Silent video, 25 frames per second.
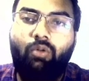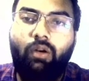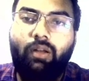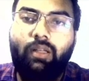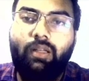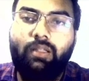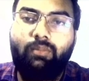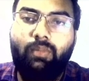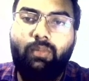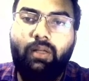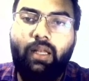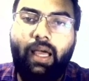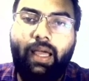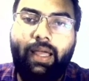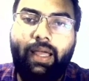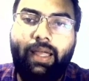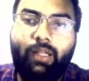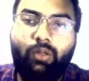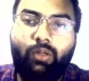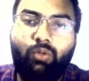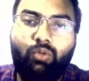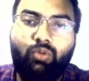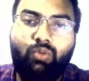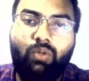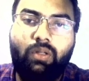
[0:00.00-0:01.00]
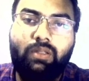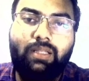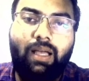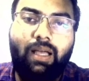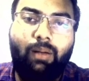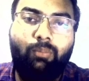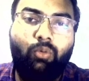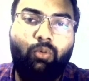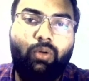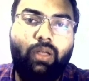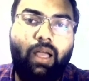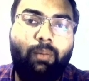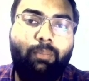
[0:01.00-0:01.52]
कॉलेज मिला है तो स्टूडेंट्स
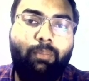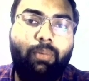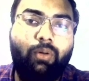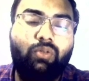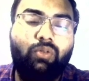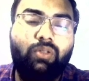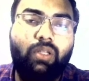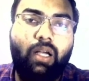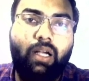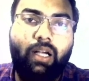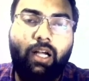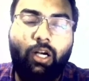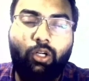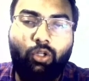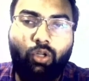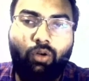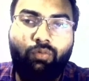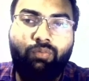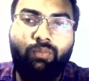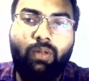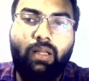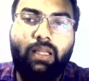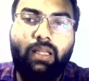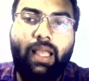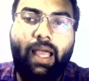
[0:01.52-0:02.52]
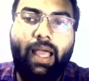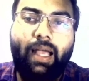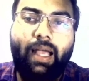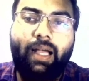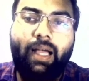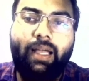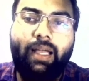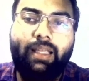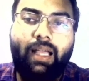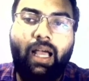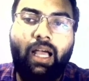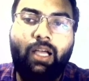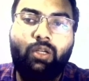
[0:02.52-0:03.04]
आपको यहाँ पर उसका कट ऑफ मिल जाएगा
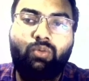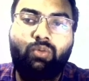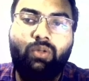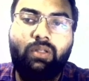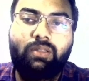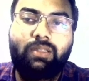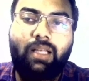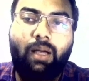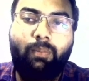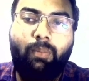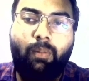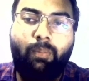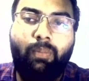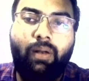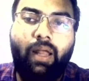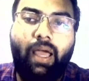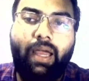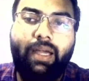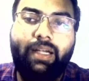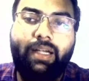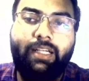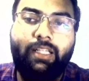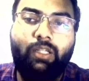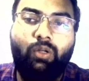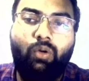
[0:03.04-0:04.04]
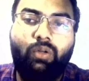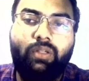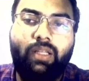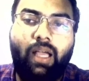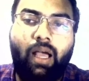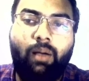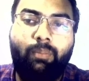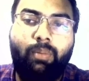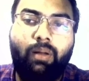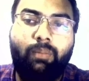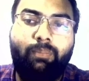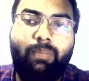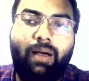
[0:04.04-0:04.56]
यहाँ स्टूडेंट्स आप अपना आईडी और यहाँ
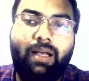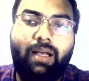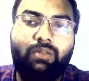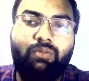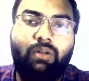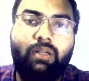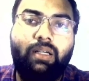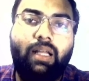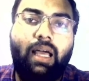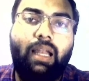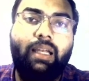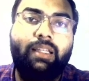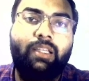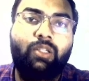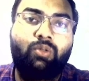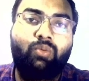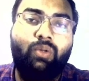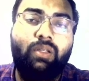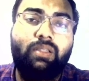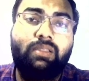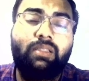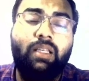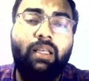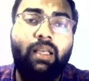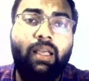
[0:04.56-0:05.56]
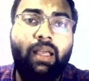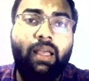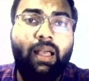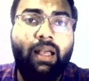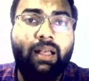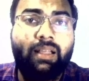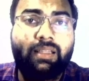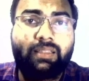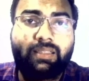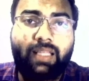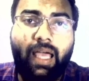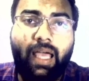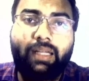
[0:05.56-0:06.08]
पर पासवर्ड डाल के स्टूडेंट्स
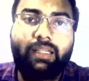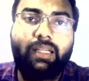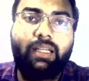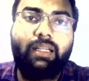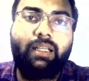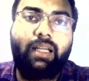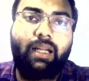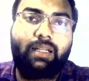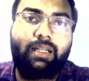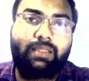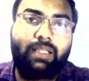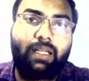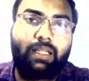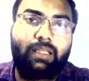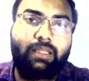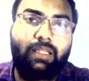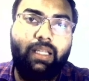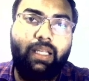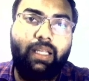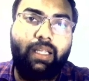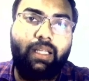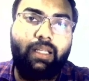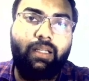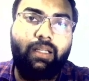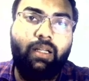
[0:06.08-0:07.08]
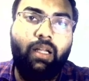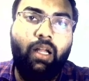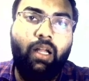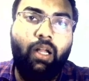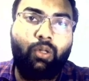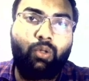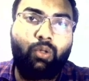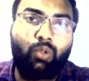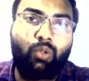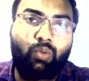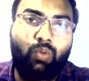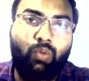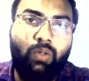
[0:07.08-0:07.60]
साइन इन कर सकते हैं
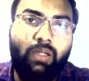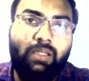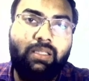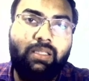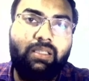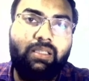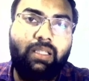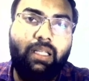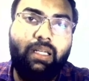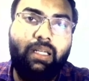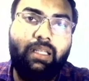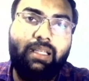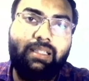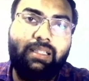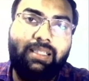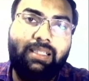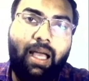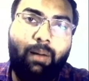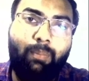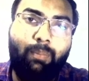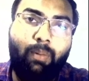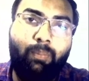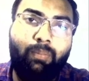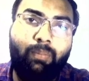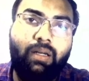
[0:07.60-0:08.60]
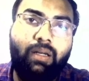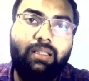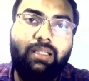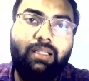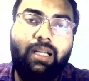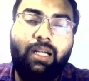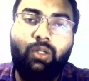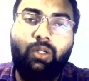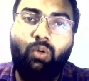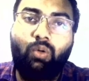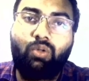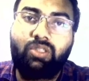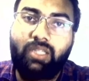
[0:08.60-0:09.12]
तो स्टूडेंट्स इस तरीके से आप अपने
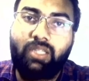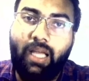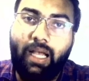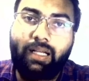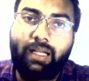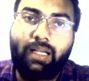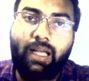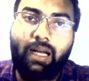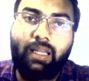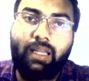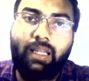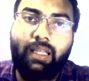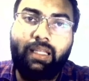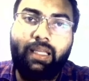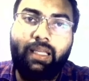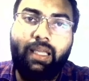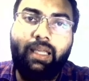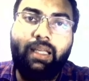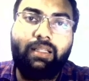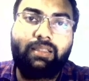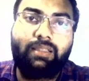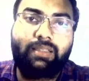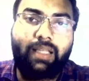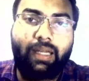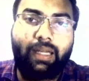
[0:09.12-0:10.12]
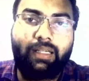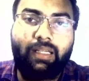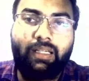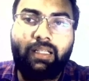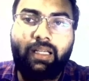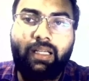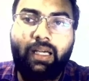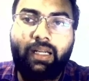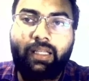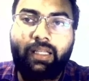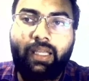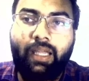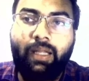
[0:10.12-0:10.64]
रिजल्ट को चेक कर लेंगे साइन इन
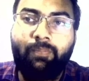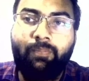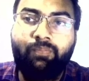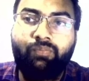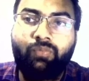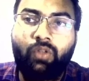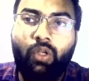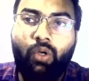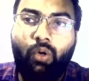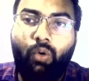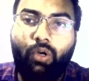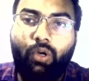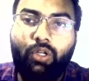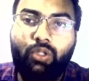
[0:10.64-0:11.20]
करके और